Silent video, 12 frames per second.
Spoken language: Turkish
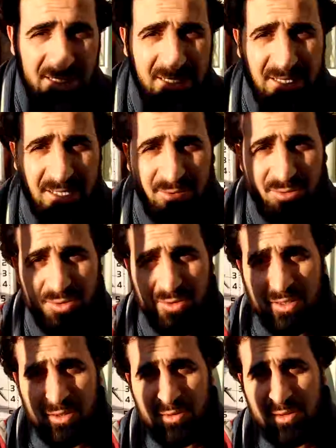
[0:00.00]
kadar
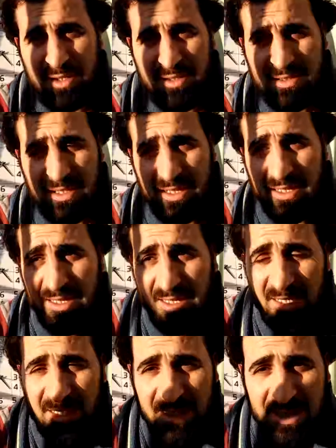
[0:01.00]
yeryüzünde tutarsa
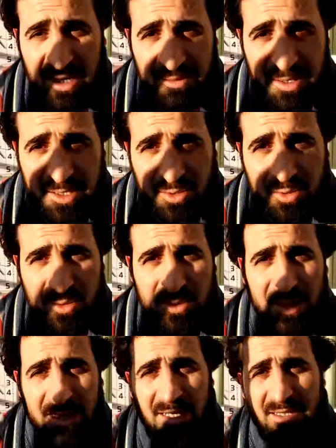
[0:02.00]
kıyamet
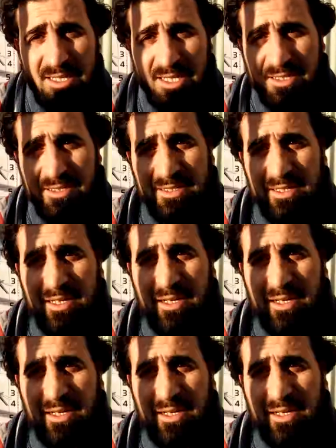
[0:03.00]
gününe kadar